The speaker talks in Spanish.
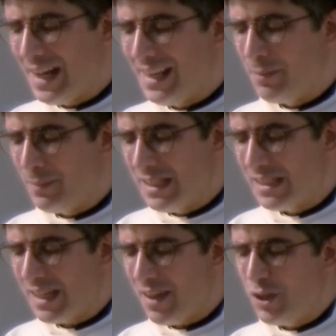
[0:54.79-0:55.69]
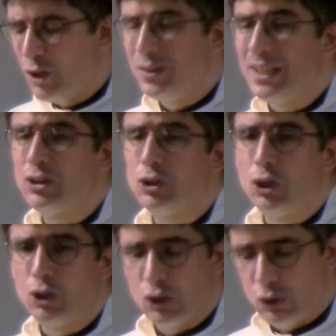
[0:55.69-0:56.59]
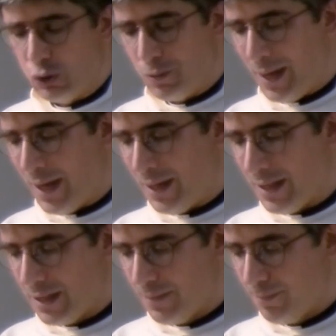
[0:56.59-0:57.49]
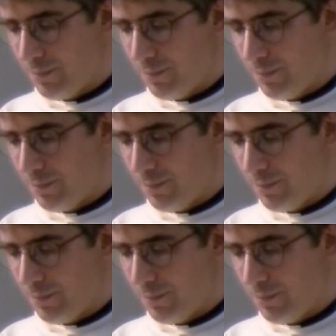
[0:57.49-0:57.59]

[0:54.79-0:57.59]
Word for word: la administración de todos sus bienes.